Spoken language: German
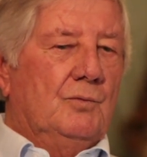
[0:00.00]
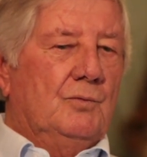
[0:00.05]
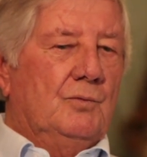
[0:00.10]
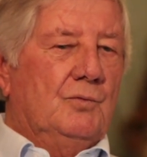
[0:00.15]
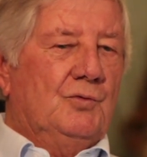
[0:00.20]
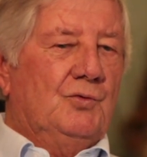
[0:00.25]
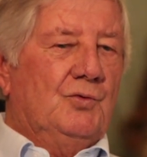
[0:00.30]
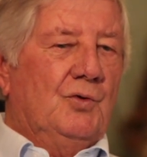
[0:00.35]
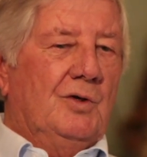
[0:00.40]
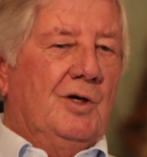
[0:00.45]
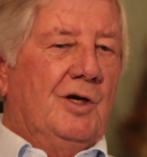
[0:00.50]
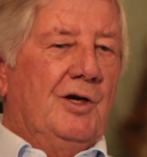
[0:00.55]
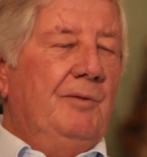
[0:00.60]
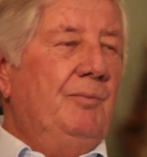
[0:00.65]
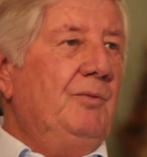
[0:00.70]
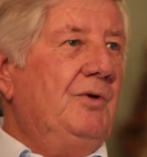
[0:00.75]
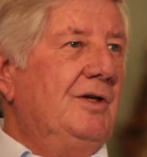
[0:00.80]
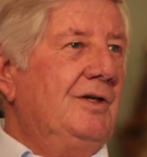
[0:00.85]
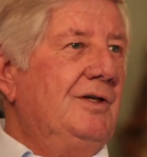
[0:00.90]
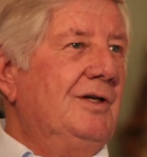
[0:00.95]
und so
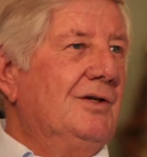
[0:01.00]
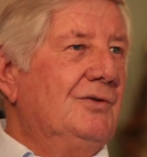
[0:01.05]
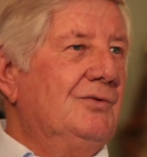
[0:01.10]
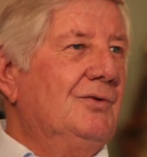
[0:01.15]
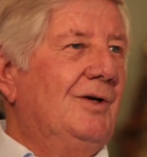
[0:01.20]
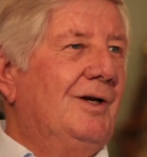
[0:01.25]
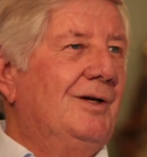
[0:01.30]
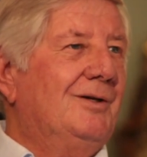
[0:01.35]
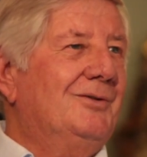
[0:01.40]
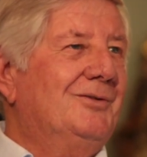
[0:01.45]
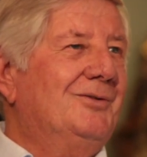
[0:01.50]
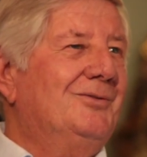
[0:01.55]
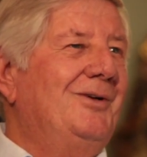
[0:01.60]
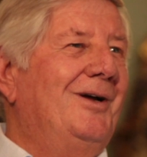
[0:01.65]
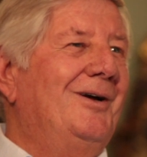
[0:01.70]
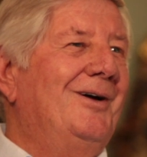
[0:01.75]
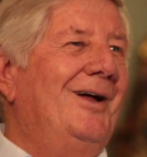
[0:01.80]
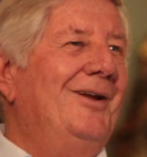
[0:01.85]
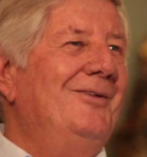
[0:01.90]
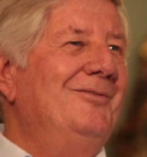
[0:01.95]
erlebte ich also als
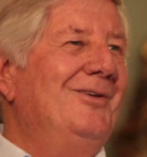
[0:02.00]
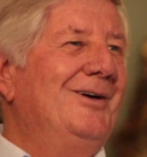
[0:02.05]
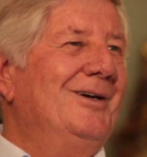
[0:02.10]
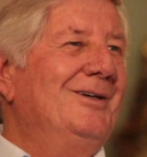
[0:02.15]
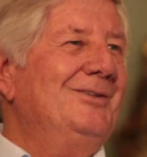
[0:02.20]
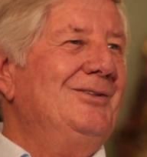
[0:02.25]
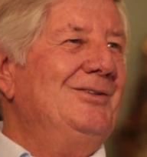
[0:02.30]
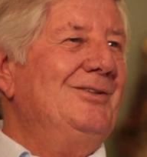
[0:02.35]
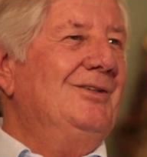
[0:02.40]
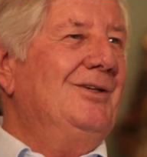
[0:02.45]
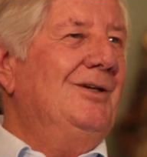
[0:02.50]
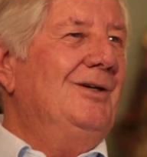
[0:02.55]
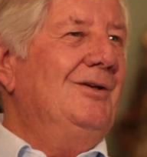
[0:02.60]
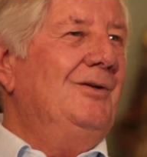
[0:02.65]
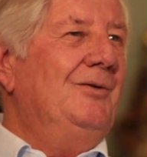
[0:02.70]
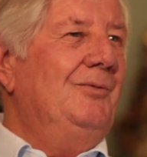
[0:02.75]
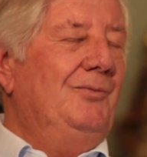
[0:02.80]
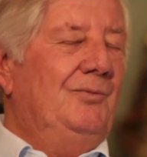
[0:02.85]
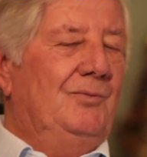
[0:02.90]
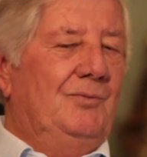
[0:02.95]
Heranwachsender